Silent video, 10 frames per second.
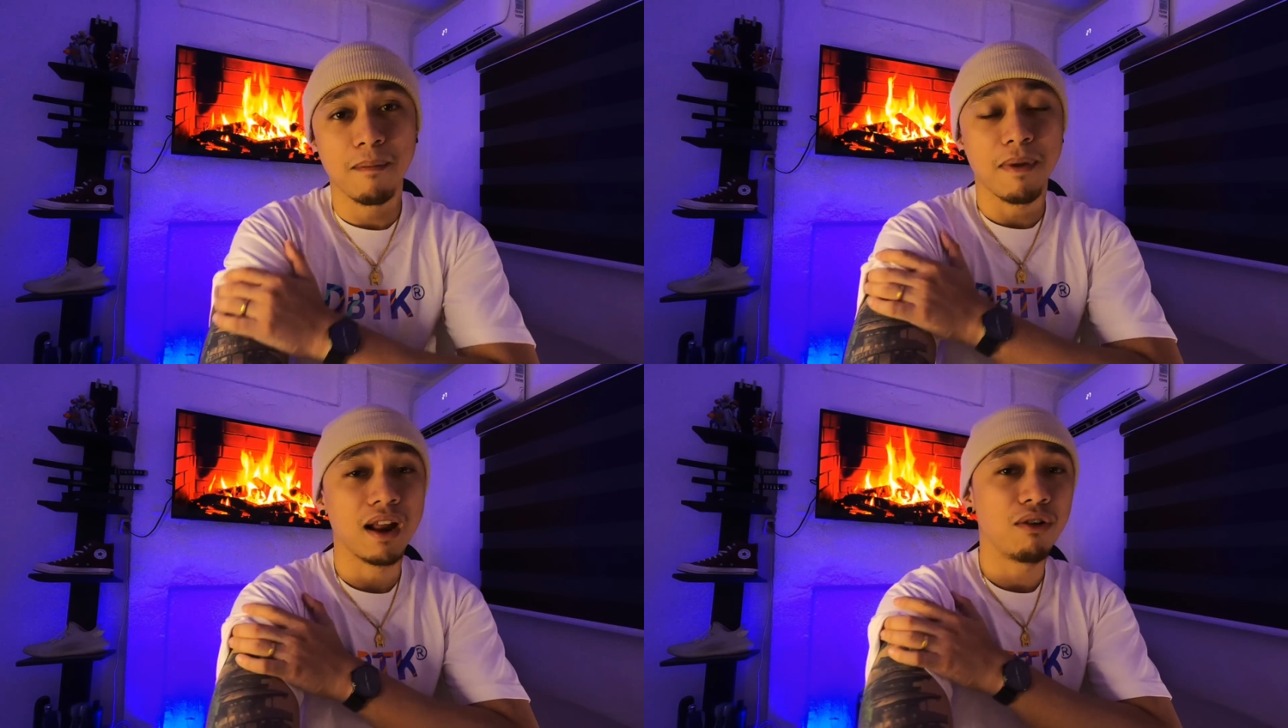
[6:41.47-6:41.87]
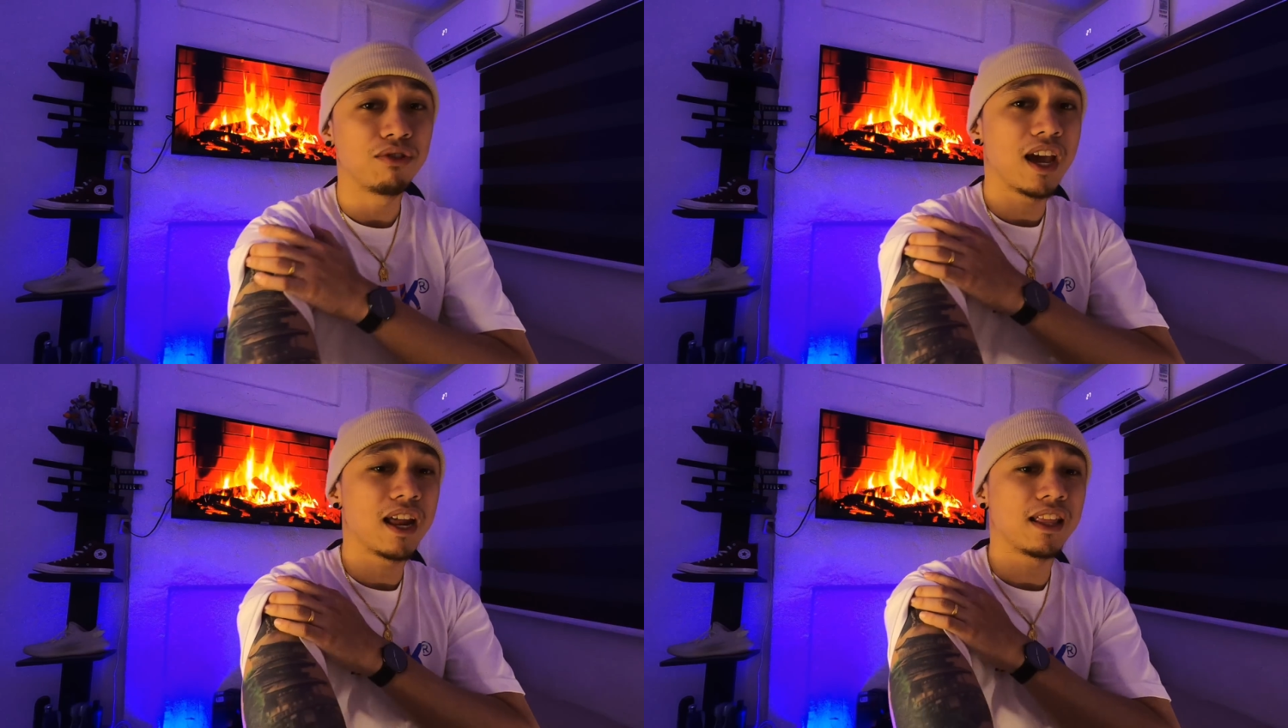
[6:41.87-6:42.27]
Para
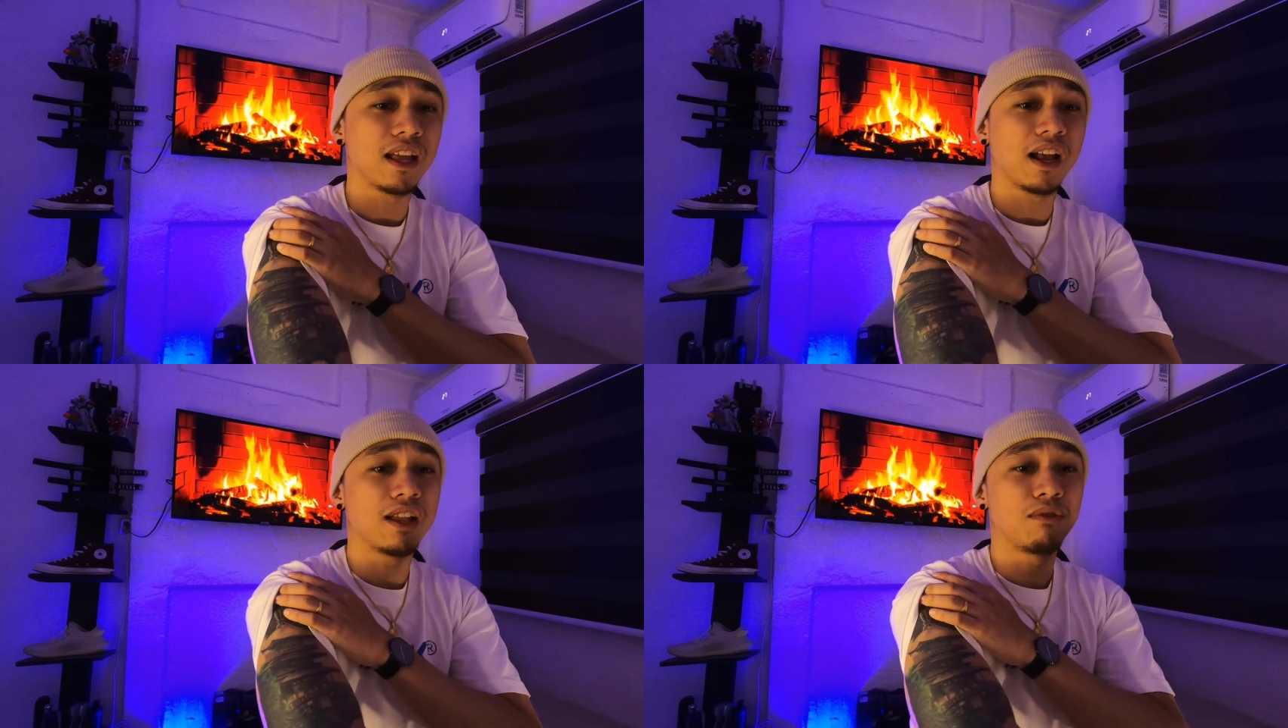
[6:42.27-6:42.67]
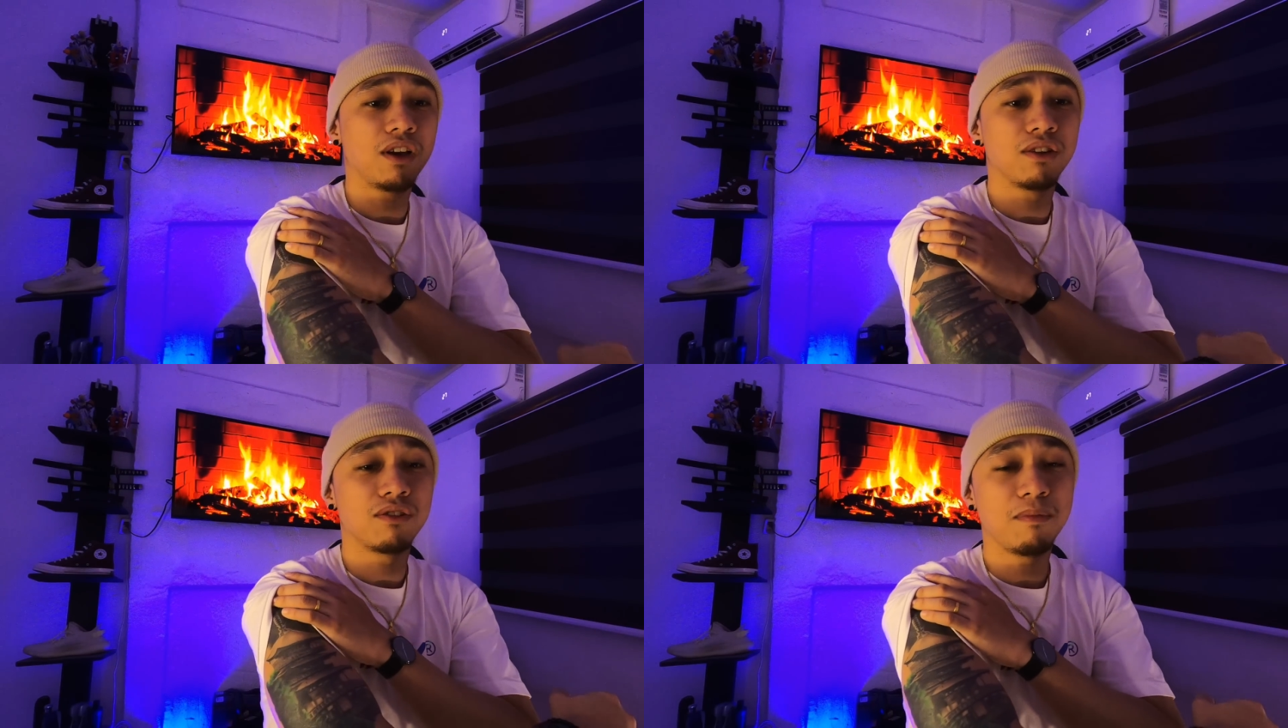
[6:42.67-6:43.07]
kunyari, nag-ano
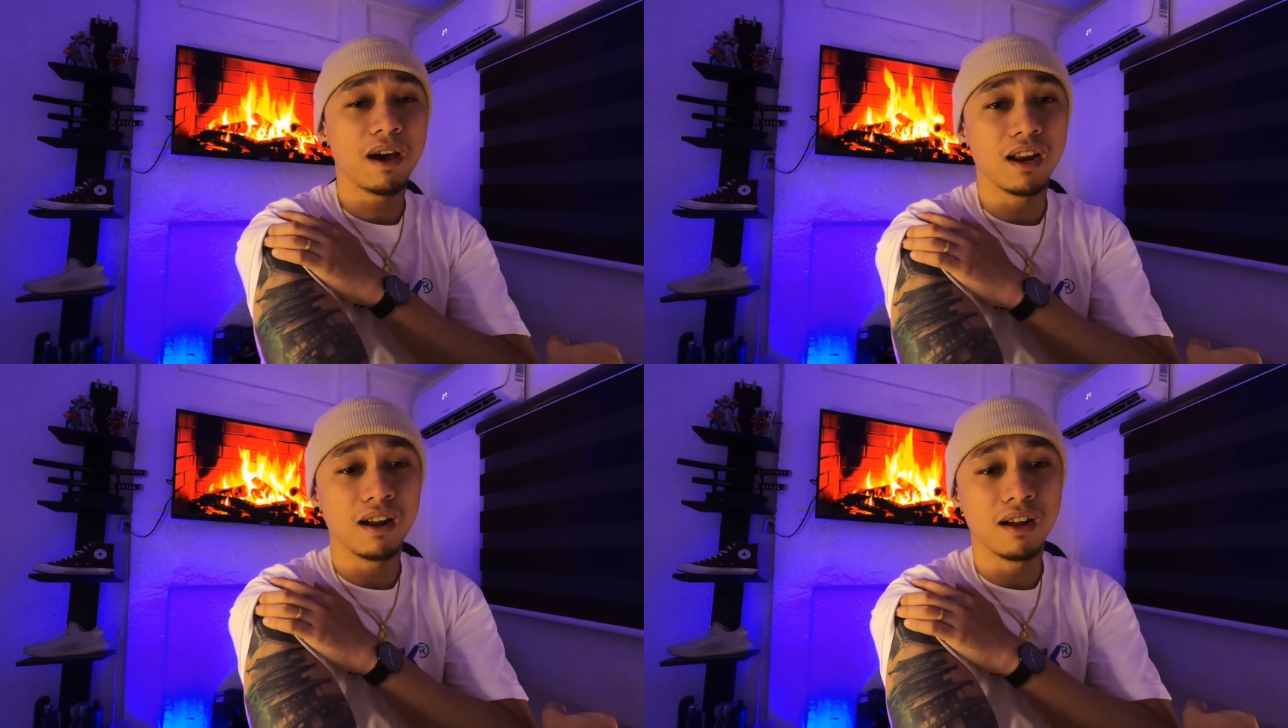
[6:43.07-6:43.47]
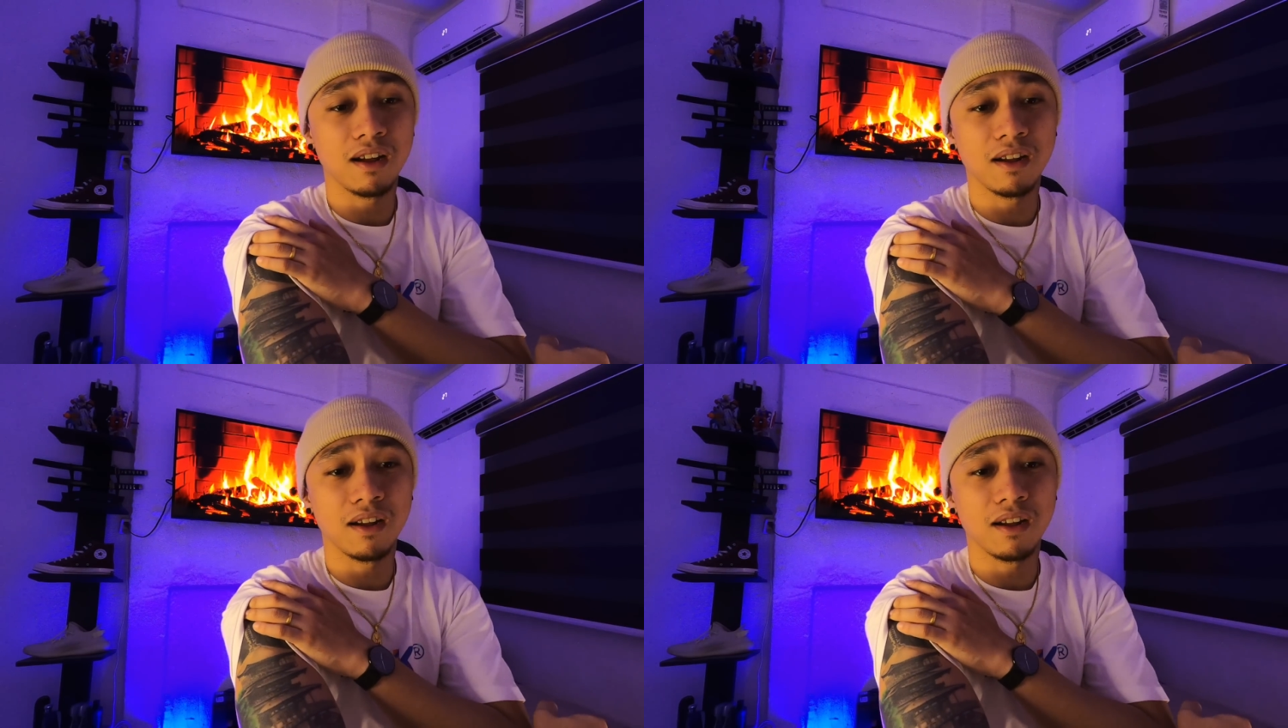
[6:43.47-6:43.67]
kayo, parang